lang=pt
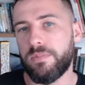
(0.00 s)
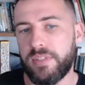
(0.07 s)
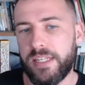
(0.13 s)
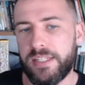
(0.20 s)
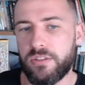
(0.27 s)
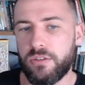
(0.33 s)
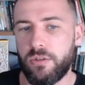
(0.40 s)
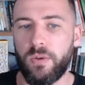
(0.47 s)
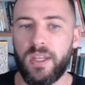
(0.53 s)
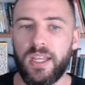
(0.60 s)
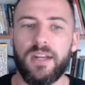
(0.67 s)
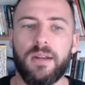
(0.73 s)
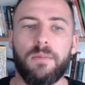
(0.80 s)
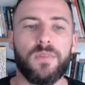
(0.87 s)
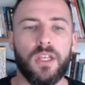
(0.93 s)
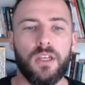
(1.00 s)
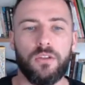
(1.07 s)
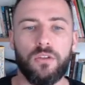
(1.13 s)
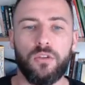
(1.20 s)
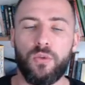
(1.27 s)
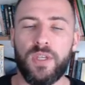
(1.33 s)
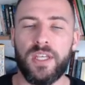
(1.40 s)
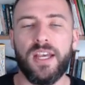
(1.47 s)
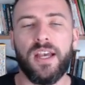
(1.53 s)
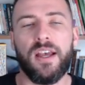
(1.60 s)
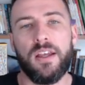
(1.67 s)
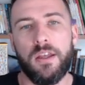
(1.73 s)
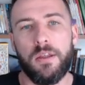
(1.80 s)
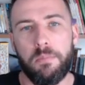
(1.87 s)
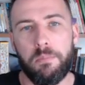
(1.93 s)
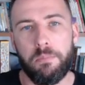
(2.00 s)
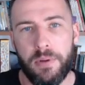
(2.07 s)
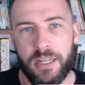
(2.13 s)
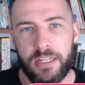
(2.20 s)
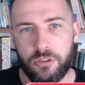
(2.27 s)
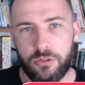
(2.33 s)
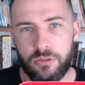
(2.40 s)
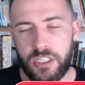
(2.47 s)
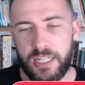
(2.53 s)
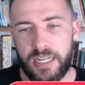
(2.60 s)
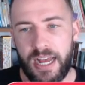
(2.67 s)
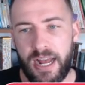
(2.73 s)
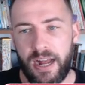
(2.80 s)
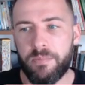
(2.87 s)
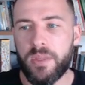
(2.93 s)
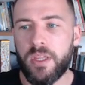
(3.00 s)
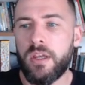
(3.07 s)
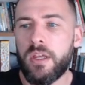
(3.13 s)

destruir, nuir, prejudicar.